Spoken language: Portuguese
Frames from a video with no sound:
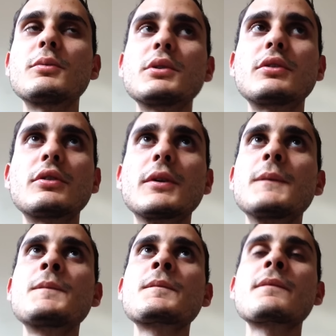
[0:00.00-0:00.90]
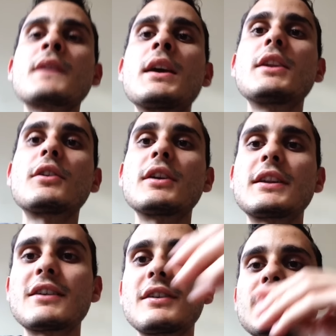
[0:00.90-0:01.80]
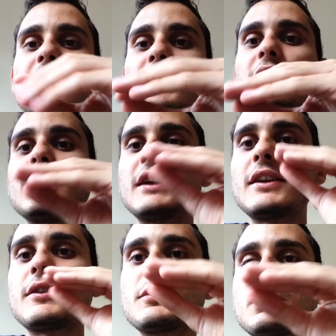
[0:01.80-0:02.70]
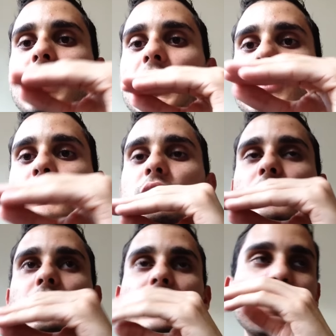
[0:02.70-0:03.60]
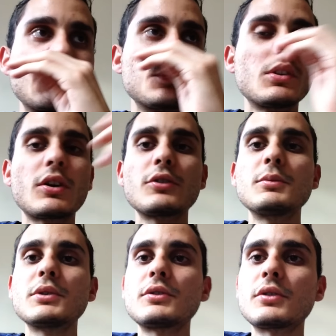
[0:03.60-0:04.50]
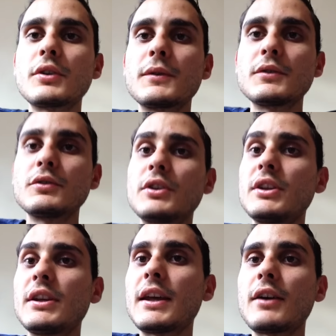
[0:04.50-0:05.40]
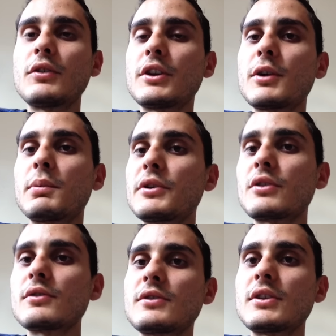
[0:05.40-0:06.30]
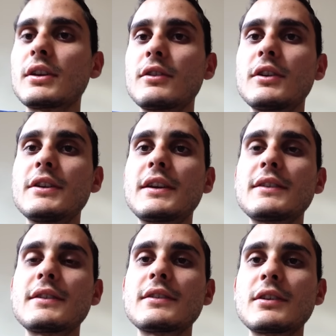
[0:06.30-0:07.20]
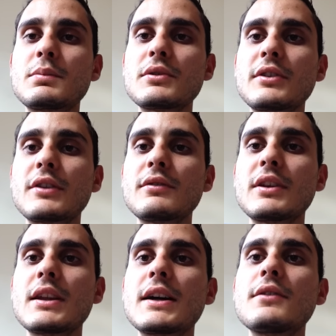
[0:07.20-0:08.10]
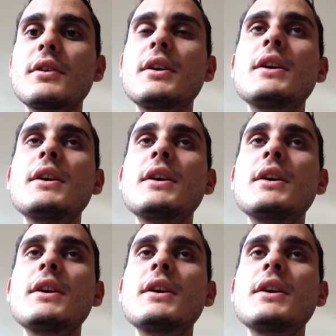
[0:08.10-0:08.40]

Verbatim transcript: do motor. Então ele está vazando ali entre o plástico e entre o bloco do motor, o que é o que não pode acontecer, aquilo ali tem que ser 100% vedado.